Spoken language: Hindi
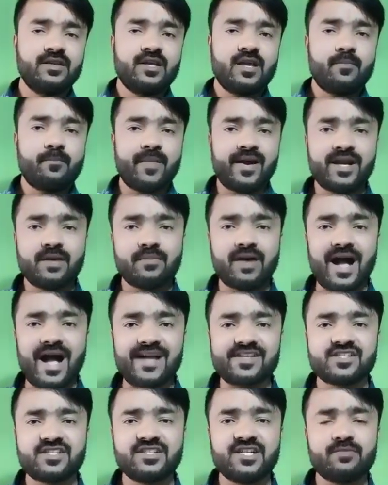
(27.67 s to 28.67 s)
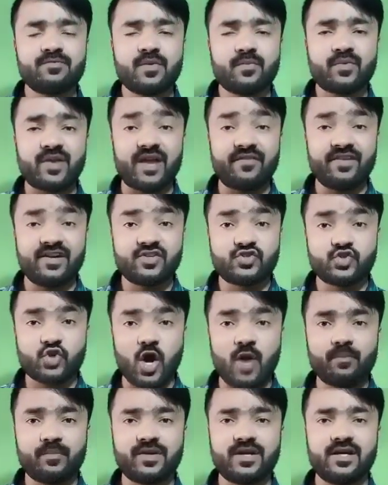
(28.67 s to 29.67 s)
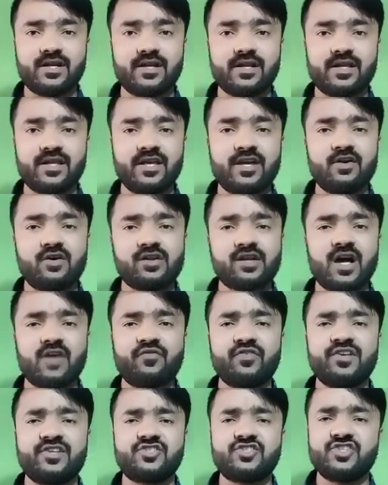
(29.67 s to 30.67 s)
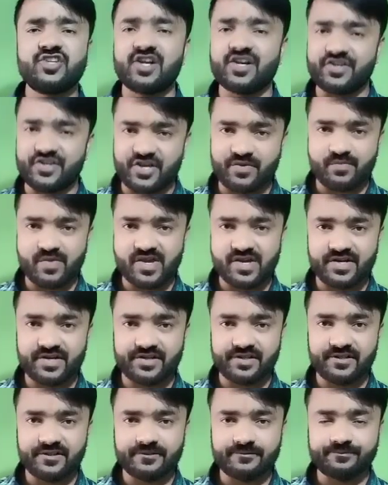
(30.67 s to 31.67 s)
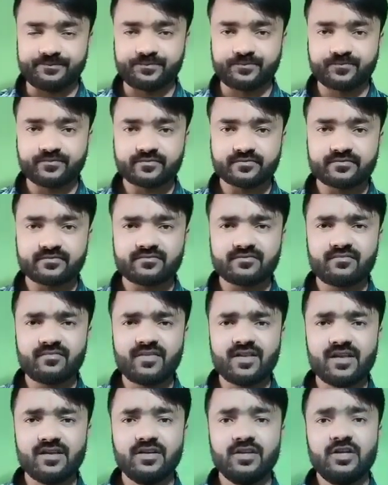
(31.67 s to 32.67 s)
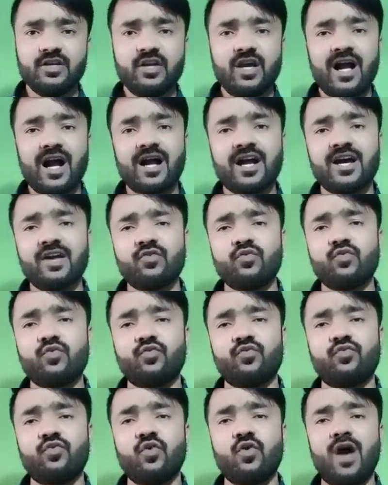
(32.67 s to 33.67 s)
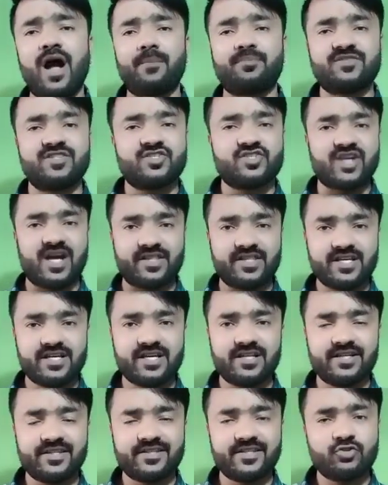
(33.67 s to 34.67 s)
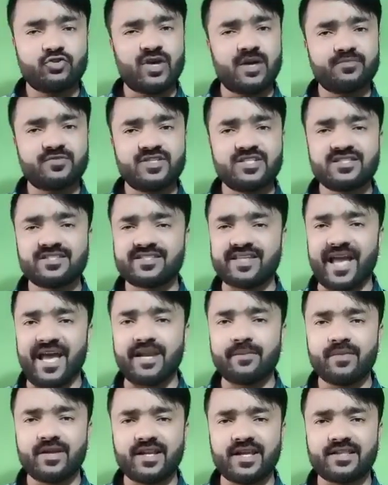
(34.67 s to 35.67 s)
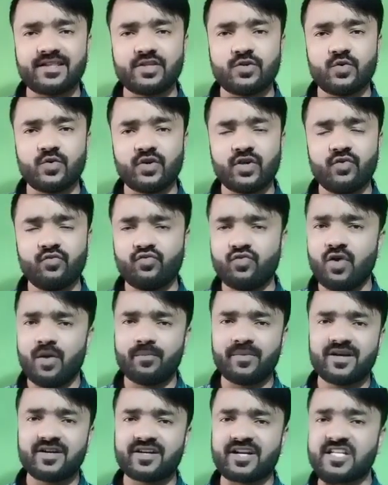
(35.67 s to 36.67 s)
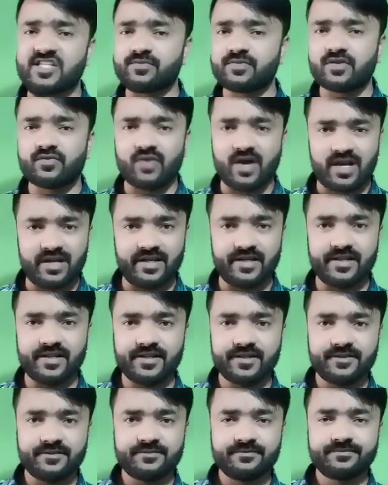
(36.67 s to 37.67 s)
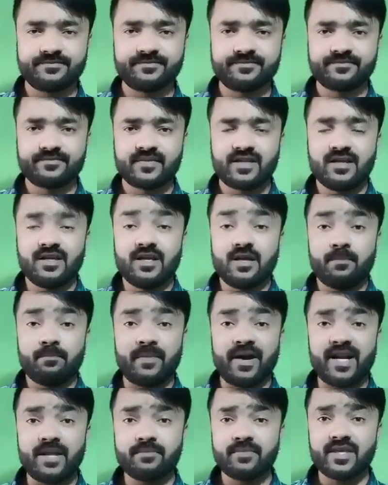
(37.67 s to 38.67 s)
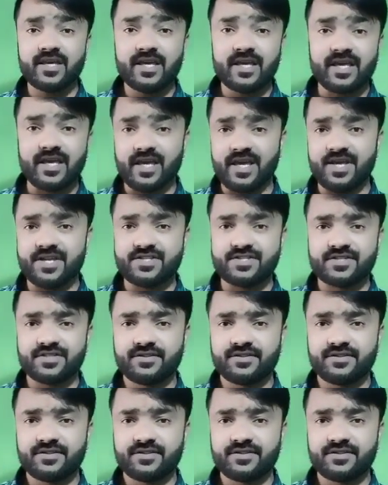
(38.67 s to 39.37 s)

मैडम आज की डेट में प्राइवेट जॉब कर रही हैं और काफ़ी अच्छी अर्निंग भी कर रही हैं अगर वो आपसे शादी कर लेती है तो आप जिस शहर में रहते होंगे वो अपना ट्रांसफर वहां ले लेंगे मैडम की एज